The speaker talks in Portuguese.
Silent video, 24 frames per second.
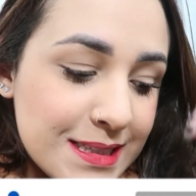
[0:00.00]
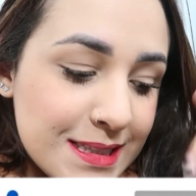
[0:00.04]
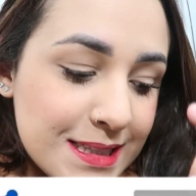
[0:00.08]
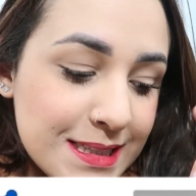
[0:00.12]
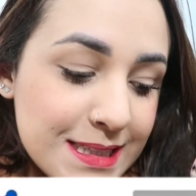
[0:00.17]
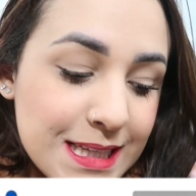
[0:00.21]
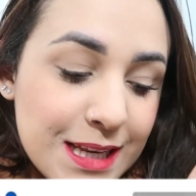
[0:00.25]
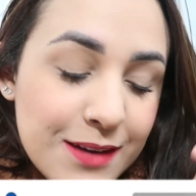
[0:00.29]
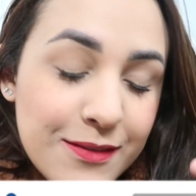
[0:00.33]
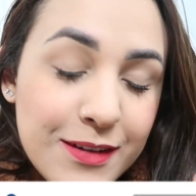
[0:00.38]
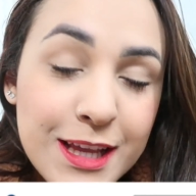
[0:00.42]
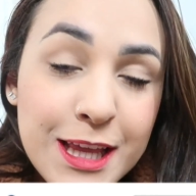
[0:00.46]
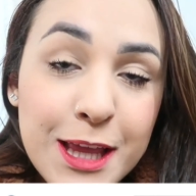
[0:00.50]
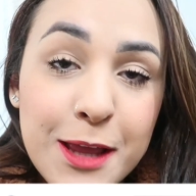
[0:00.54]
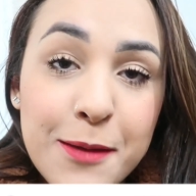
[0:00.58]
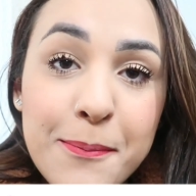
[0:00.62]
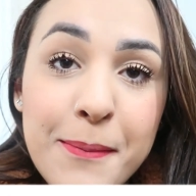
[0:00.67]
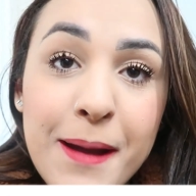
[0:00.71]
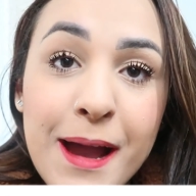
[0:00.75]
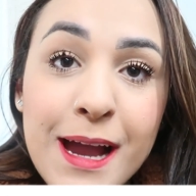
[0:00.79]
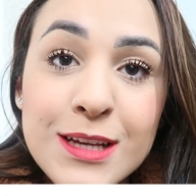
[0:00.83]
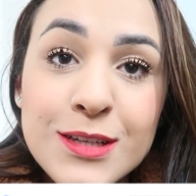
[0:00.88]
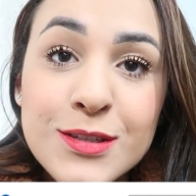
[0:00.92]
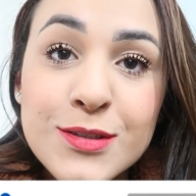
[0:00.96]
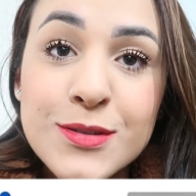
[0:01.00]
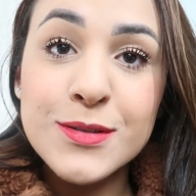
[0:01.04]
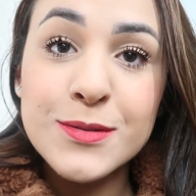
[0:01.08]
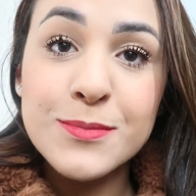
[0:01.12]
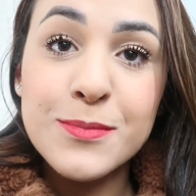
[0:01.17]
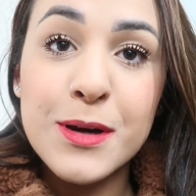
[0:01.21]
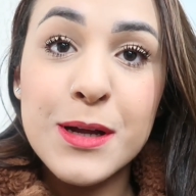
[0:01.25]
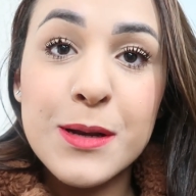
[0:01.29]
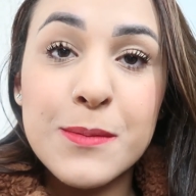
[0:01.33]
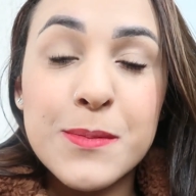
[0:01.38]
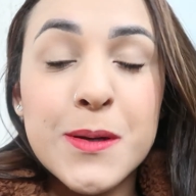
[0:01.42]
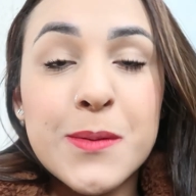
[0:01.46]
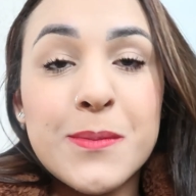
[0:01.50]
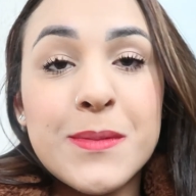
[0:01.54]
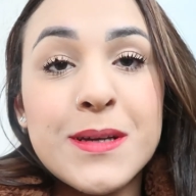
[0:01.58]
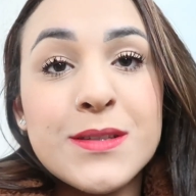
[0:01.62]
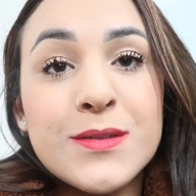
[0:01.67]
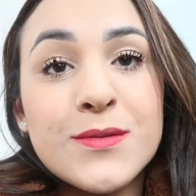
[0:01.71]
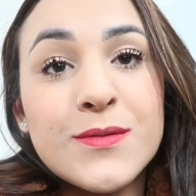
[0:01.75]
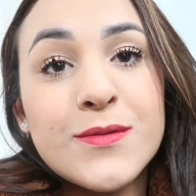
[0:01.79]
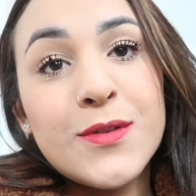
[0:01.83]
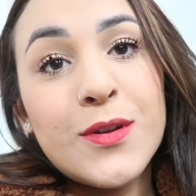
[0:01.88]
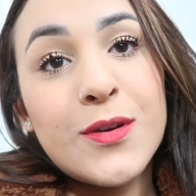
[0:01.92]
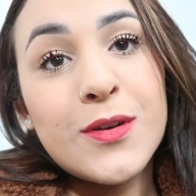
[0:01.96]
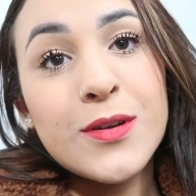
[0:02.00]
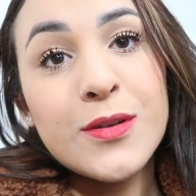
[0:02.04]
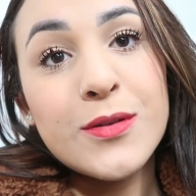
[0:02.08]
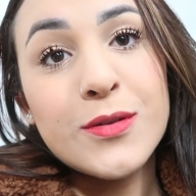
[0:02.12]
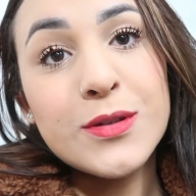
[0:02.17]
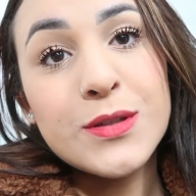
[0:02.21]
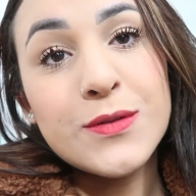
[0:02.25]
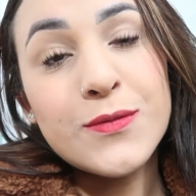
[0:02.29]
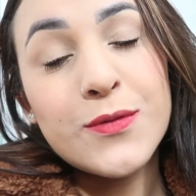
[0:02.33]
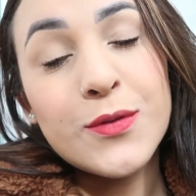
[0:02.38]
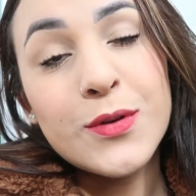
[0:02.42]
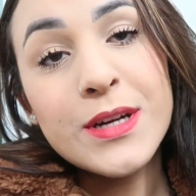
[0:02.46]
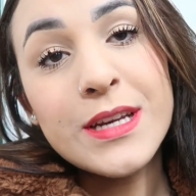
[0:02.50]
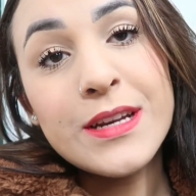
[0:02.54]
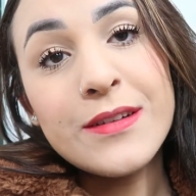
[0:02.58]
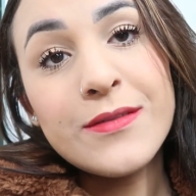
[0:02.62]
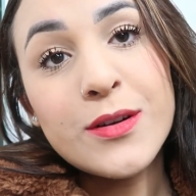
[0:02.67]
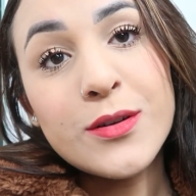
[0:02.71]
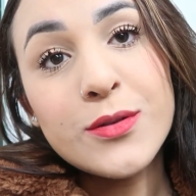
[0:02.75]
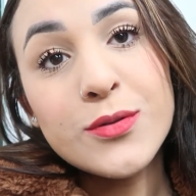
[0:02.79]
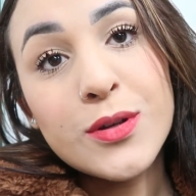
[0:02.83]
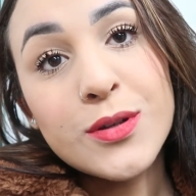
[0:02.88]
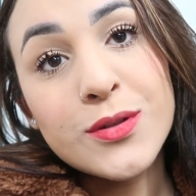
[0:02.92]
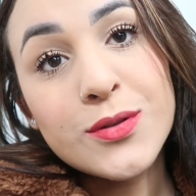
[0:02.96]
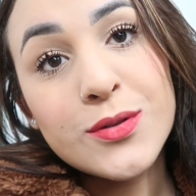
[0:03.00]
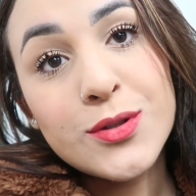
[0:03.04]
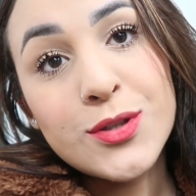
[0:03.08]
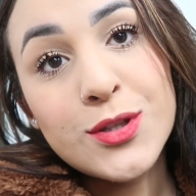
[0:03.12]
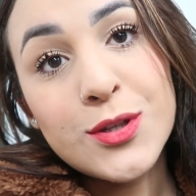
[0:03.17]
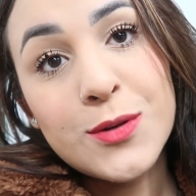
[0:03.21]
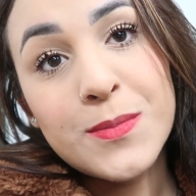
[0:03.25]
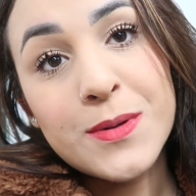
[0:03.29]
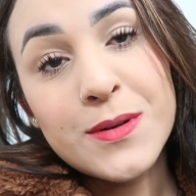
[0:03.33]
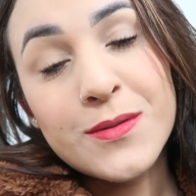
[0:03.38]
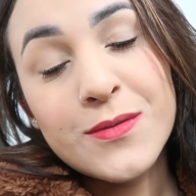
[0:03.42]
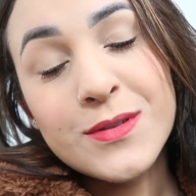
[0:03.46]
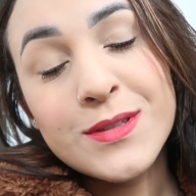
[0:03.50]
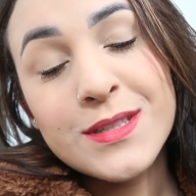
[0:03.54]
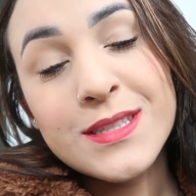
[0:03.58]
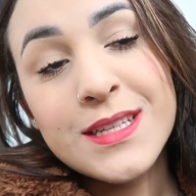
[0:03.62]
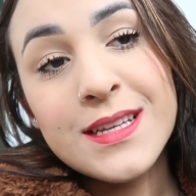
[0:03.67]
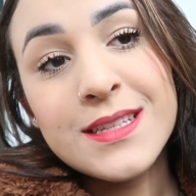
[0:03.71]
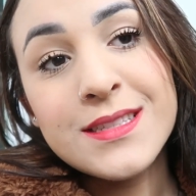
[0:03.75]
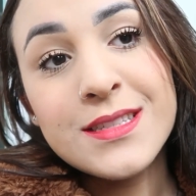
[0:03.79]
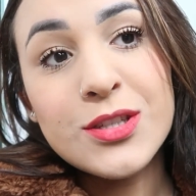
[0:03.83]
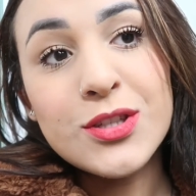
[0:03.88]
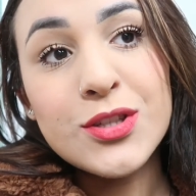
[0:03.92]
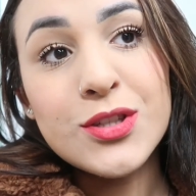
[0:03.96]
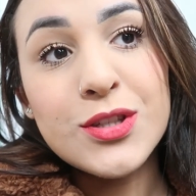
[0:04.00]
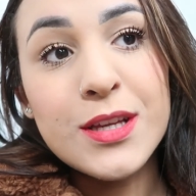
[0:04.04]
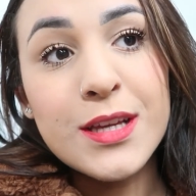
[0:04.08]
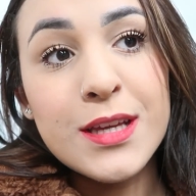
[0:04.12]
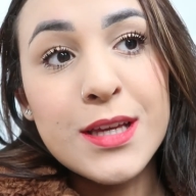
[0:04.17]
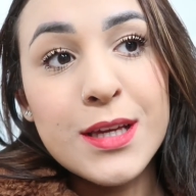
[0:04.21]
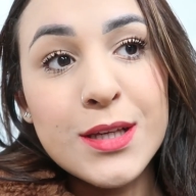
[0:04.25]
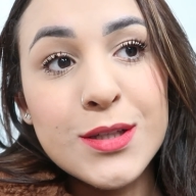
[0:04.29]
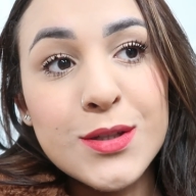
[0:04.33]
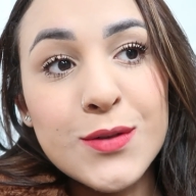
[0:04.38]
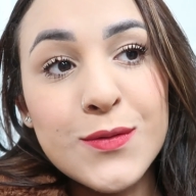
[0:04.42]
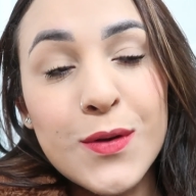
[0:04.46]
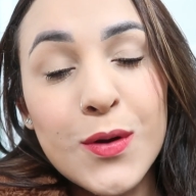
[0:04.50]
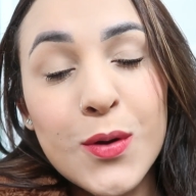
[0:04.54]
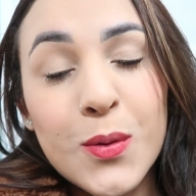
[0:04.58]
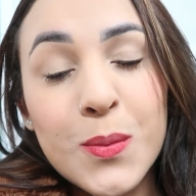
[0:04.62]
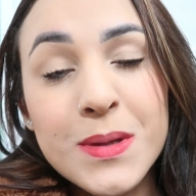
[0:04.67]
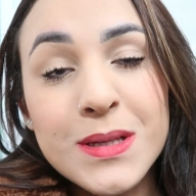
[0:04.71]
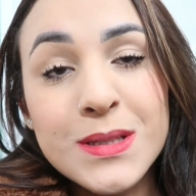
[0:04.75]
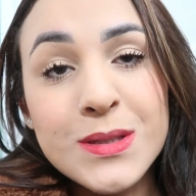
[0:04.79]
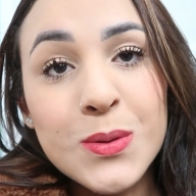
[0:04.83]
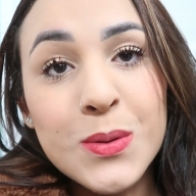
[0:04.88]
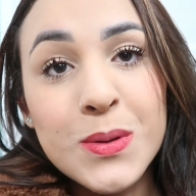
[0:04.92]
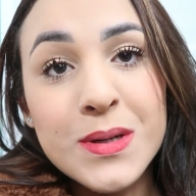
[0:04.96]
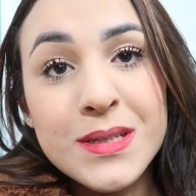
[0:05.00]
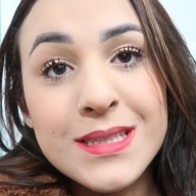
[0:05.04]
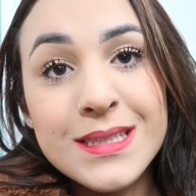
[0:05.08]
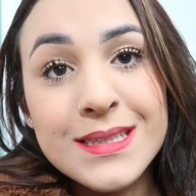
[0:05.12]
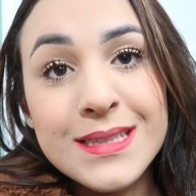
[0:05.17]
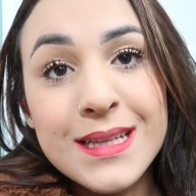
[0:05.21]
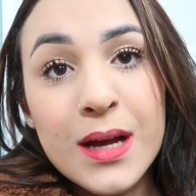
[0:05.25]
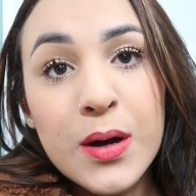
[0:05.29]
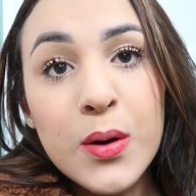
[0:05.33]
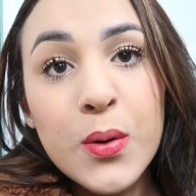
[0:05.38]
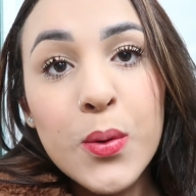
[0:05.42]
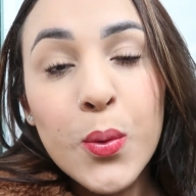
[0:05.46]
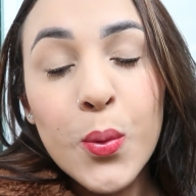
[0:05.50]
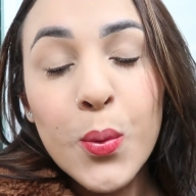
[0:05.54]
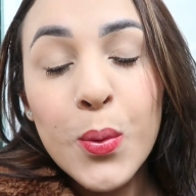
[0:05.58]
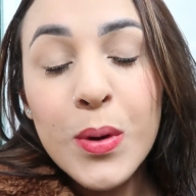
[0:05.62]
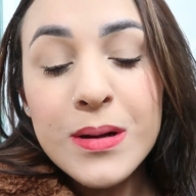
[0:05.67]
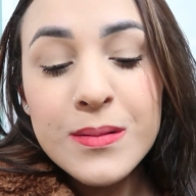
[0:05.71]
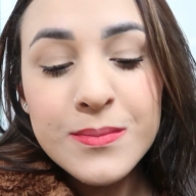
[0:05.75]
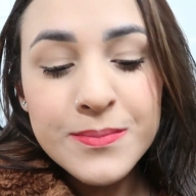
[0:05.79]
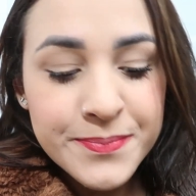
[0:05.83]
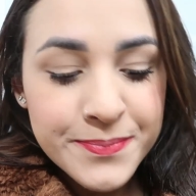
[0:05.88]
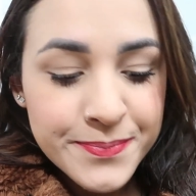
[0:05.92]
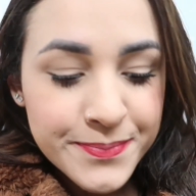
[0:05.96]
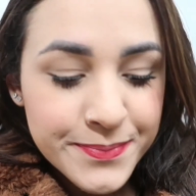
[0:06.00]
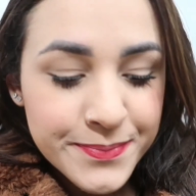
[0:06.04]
Se inscreva aqui embaixo e bora pra mais um vlog. Hoje eu vou gravar o nosso dia pra vocês, a gente tem tá que resolver então, algumas coisas na rua.